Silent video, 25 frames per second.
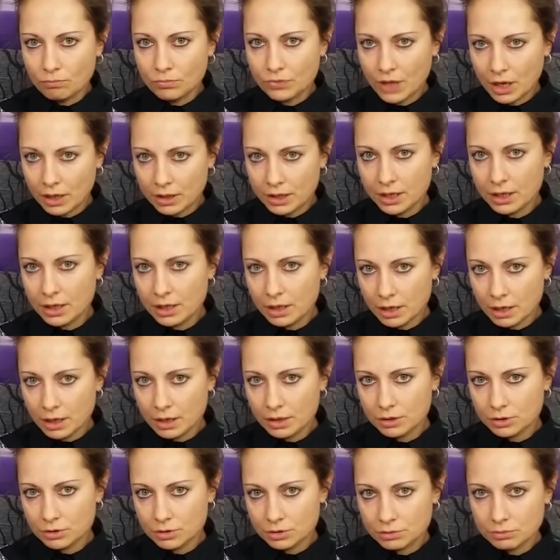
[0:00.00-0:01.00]
takie
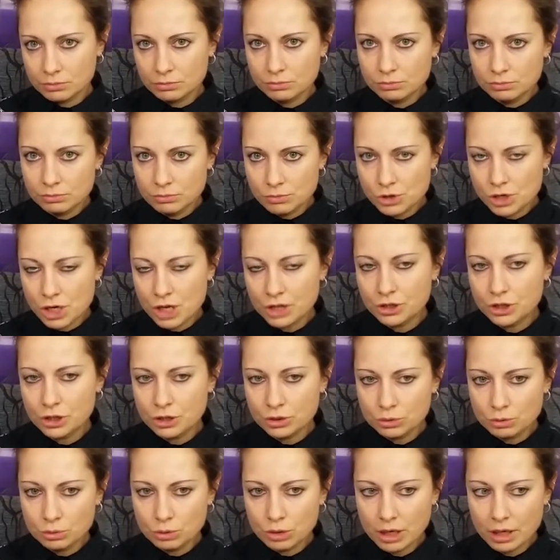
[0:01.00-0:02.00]
mm, rzeczy,
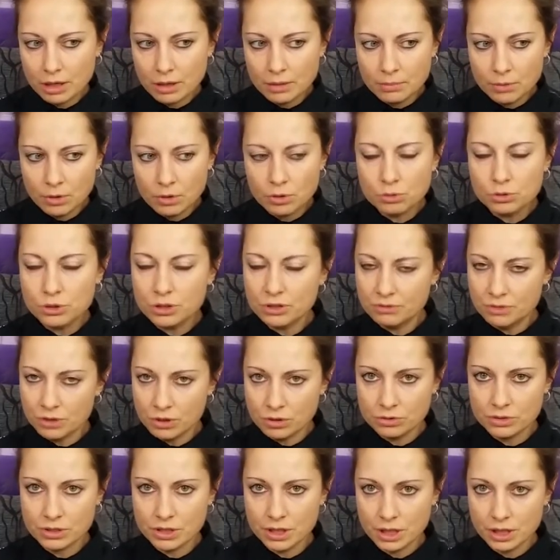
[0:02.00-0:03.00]
które mogą się
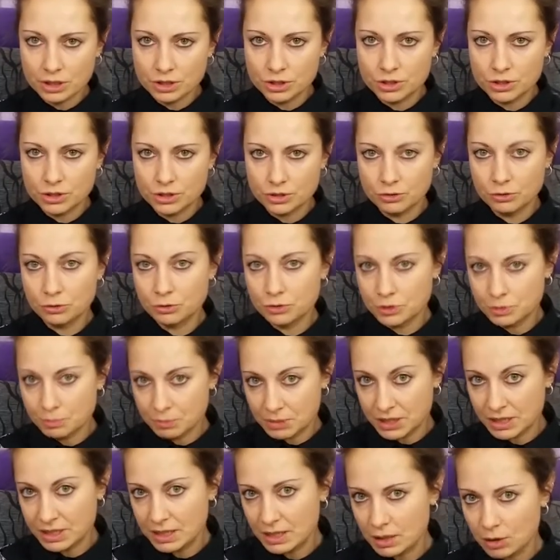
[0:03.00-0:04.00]
wiązać z
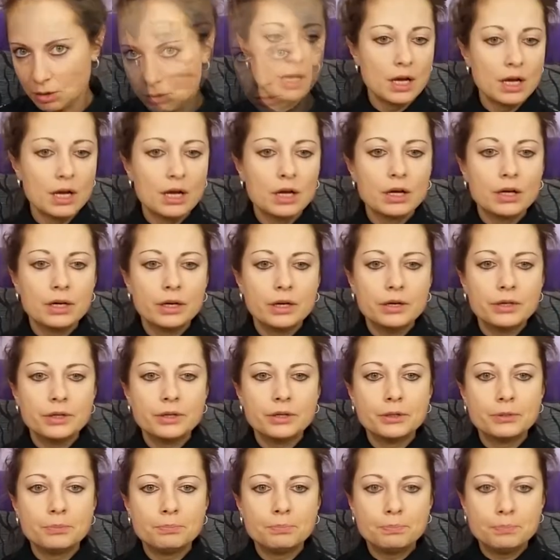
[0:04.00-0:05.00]
psychiką.
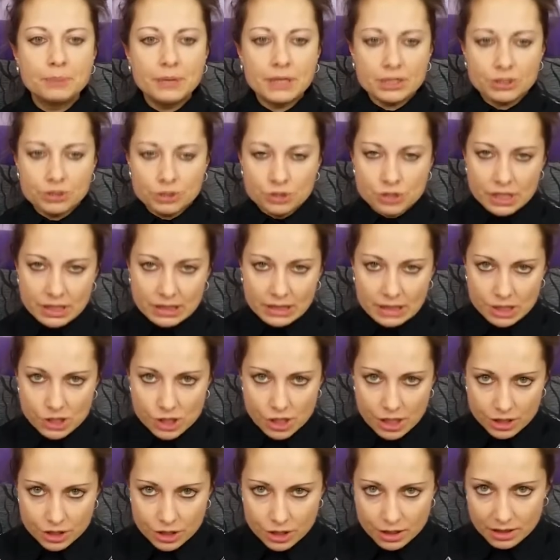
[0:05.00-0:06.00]
Pierwszorzędna
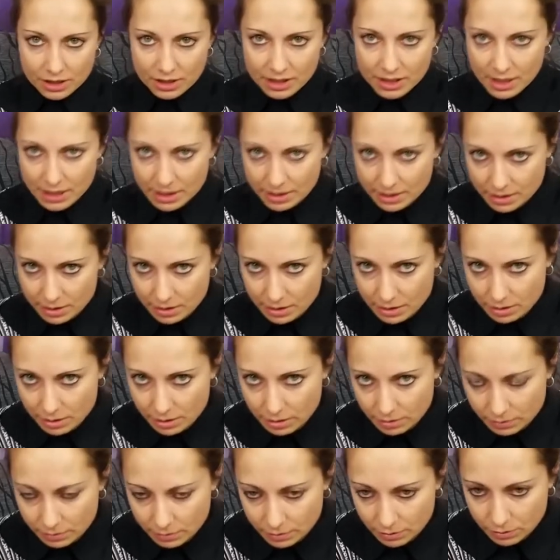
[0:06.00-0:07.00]
rzecz jest
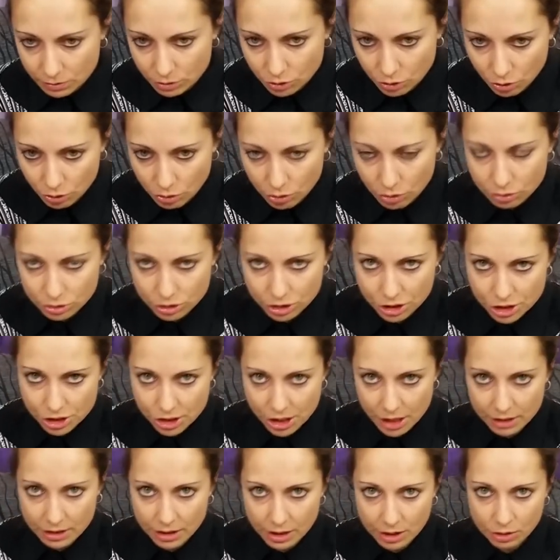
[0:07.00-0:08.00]
to
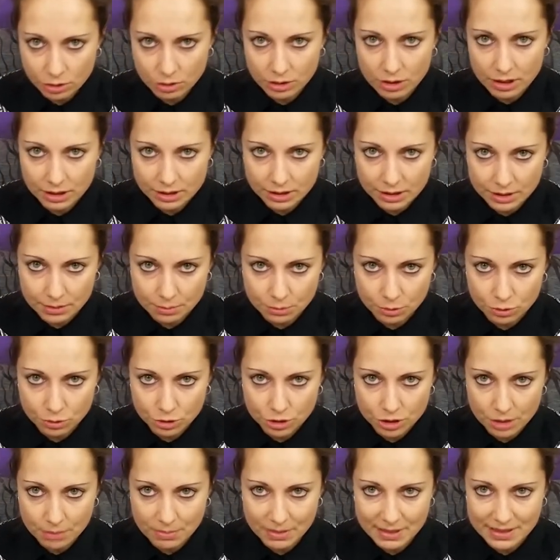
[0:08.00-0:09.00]
oczyszczanie organizmu.
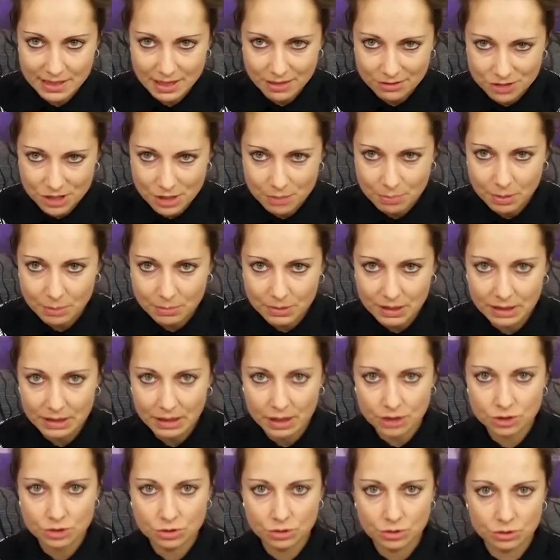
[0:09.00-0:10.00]
Trzeba zawsze
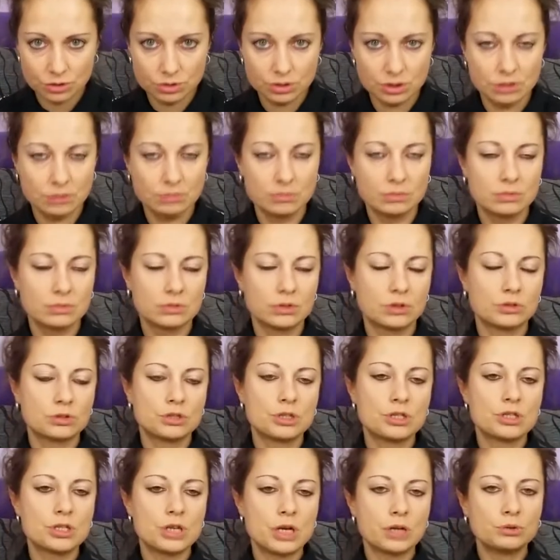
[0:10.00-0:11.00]
pamiętać o tym
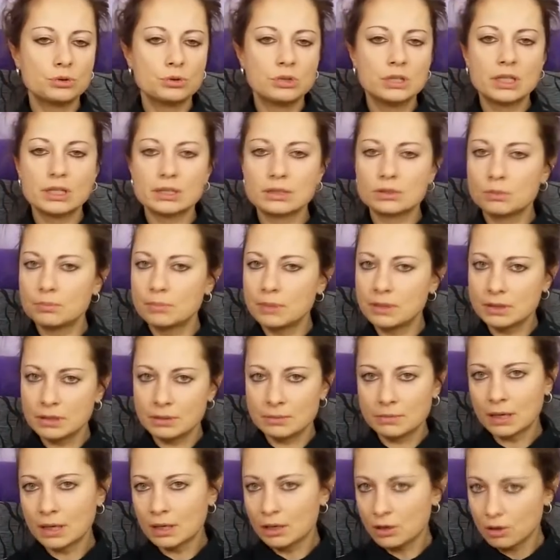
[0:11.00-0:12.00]
oczyszczaniu i ja to
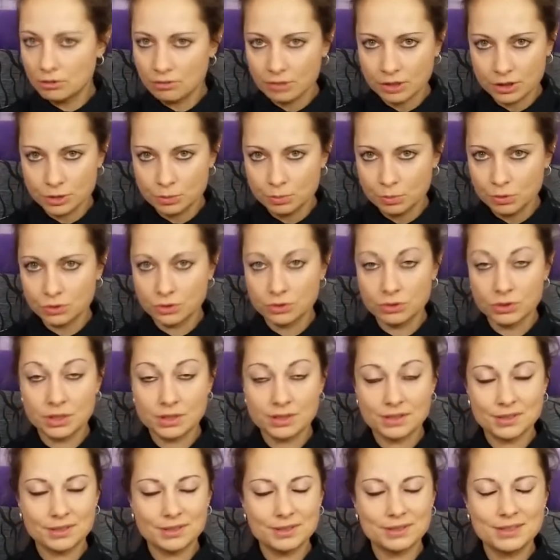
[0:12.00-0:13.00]
będę maglować, bo to
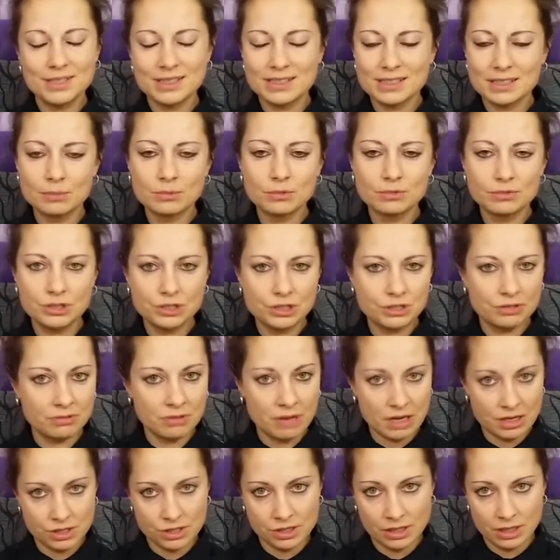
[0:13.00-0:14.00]
jest niesamowicie
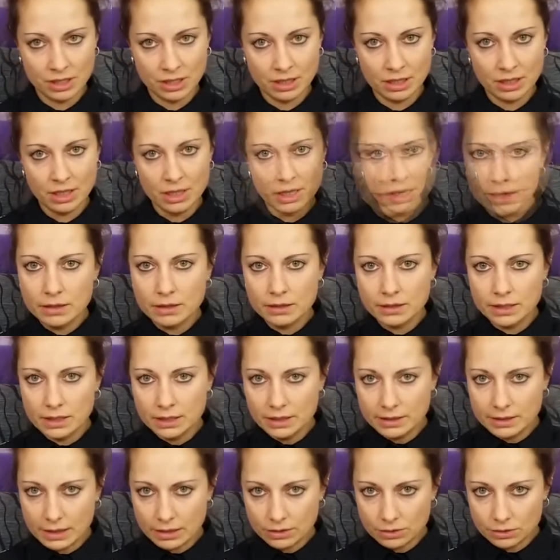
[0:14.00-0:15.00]
ważne.
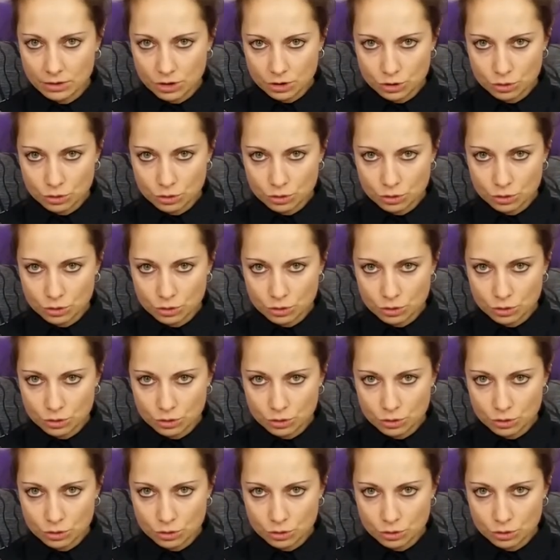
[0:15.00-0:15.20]
Jelita to nasz